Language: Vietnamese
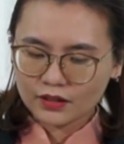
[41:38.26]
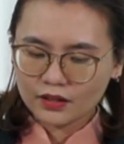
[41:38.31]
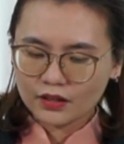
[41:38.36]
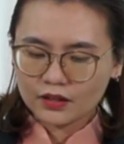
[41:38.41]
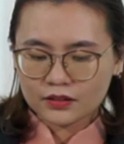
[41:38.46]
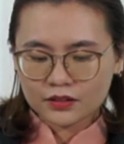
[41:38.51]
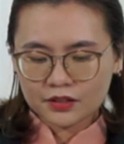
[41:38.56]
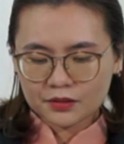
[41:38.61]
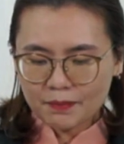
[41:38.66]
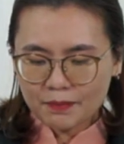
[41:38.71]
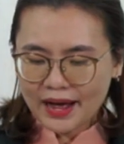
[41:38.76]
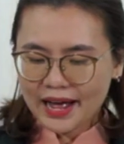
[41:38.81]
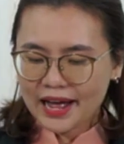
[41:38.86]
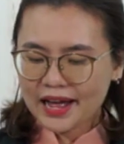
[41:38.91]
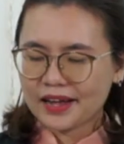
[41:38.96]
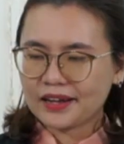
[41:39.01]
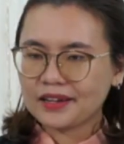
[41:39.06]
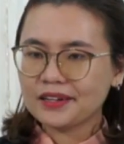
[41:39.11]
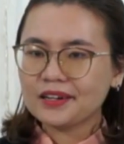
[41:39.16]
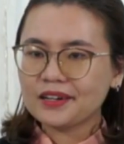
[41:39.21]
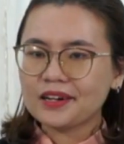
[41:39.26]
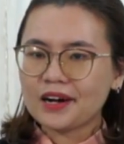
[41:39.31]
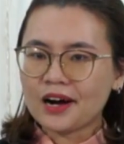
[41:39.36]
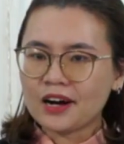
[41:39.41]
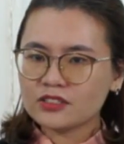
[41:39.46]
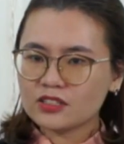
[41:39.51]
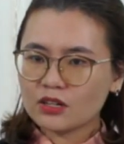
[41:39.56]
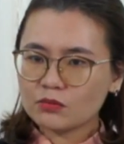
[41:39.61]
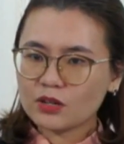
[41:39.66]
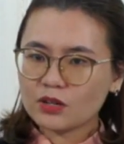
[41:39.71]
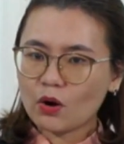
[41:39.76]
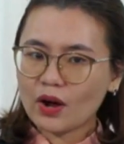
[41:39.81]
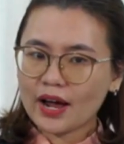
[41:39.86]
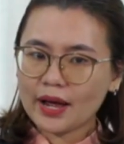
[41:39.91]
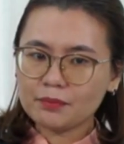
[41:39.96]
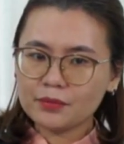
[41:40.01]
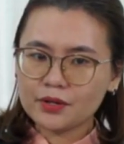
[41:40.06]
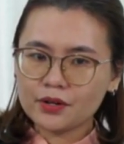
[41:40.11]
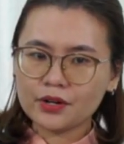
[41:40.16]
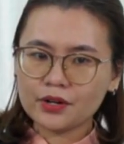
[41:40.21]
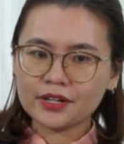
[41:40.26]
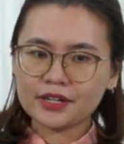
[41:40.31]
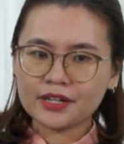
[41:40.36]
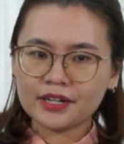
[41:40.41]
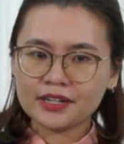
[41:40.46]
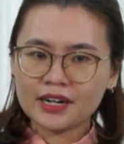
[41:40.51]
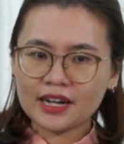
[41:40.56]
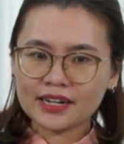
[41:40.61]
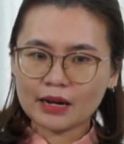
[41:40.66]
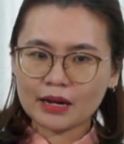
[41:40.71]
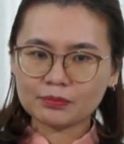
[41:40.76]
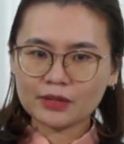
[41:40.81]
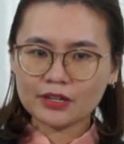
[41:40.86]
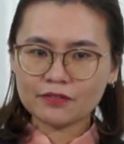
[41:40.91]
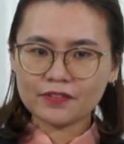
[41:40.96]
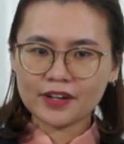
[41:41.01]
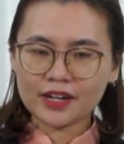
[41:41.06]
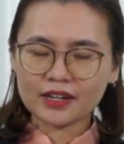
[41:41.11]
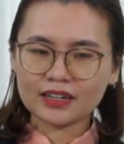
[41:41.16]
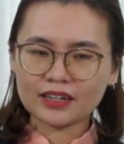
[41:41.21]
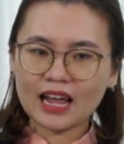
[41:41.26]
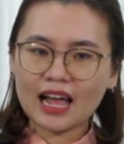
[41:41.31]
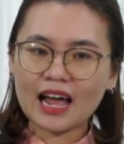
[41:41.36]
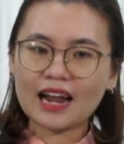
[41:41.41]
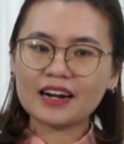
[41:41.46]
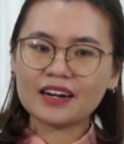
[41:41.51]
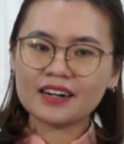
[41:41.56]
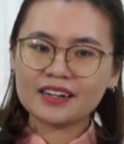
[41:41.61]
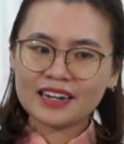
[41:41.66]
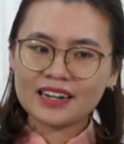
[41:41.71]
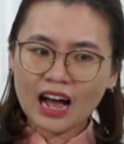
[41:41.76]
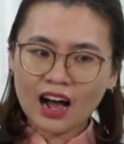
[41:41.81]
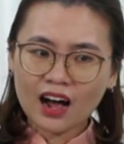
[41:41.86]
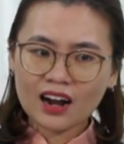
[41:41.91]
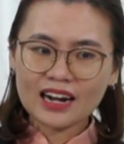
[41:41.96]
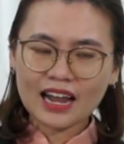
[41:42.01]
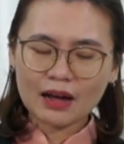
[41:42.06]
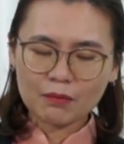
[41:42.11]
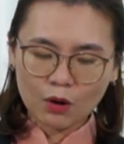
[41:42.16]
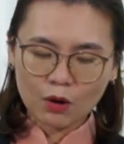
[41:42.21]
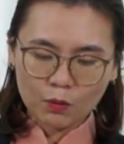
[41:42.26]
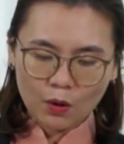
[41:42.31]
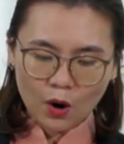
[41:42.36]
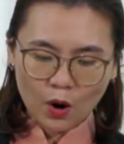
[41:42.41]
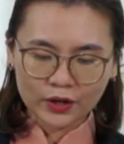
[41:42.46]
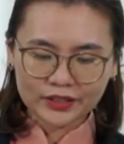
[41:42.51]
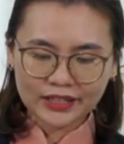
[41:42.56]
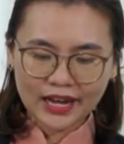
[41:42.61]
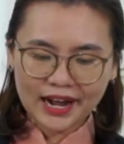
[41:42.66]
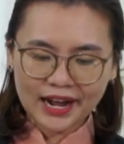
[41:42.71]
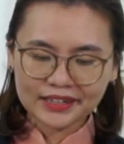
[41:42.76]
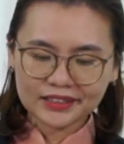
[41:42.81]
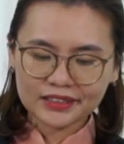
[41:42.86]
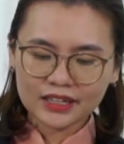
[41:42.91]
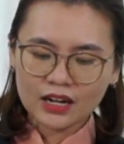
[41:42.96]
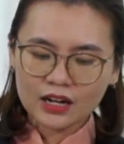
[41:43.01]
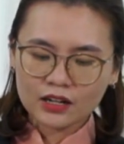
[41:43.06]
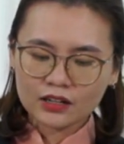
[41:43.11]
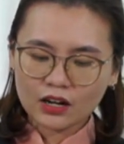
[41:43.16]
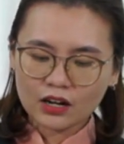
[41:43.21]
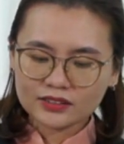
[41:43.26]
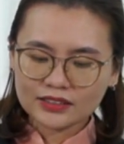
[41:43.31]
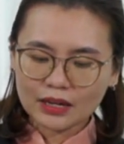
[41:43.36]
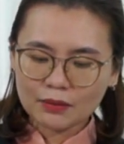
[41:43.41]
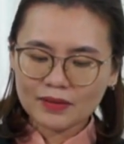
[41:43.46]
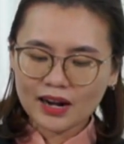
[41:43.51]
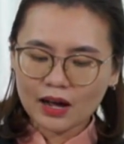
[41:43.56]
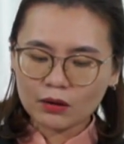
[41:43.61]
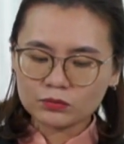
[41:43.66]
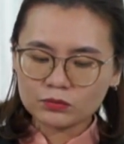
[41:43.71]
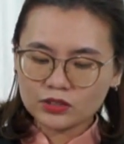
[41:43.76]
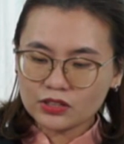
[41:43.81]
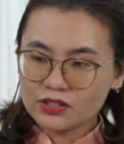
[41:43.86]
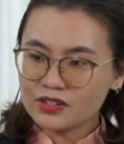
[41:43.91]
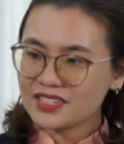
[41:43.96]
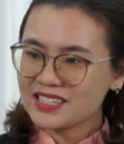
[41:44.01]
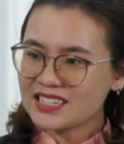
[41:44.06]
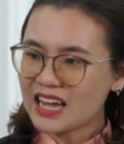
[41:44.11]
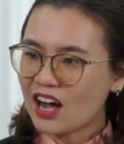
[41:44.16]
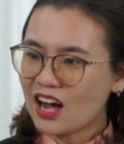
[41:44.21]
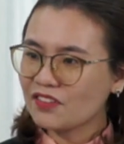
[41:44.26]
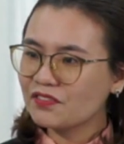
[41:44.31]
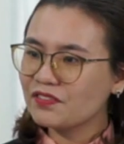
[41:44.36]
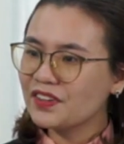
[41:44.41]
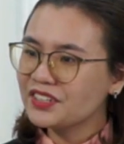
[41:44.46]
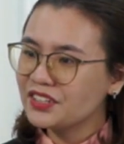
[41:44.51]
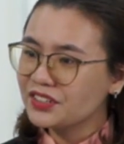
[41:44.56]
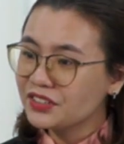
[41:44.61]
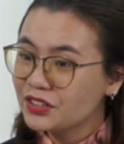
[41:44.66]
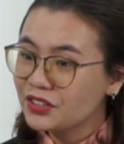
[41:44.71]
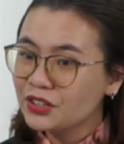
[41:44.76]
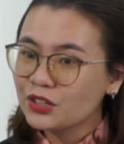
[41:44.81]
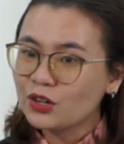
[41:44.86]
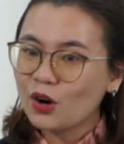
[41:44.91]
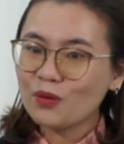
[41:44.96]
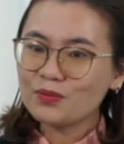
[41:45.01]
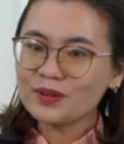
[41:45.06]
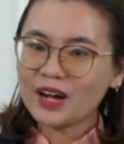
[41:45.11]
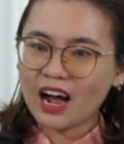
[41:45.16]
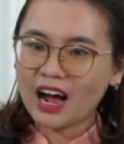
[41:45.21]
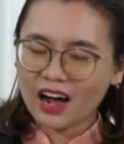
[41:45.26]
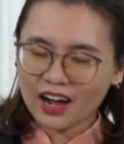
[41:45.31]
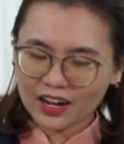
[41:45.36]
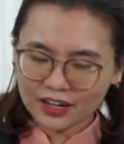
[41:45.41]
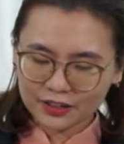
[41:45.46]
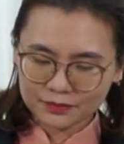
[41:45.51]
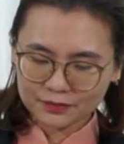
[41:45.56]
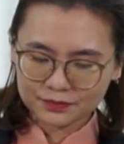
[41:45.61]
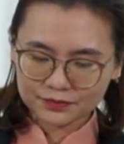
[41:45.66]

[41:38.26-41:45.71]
Thứ ba, ở trong câu 20 đề cập tới việc là đó là một hội thánh có tấm lòng thương xót với những người khốn khó.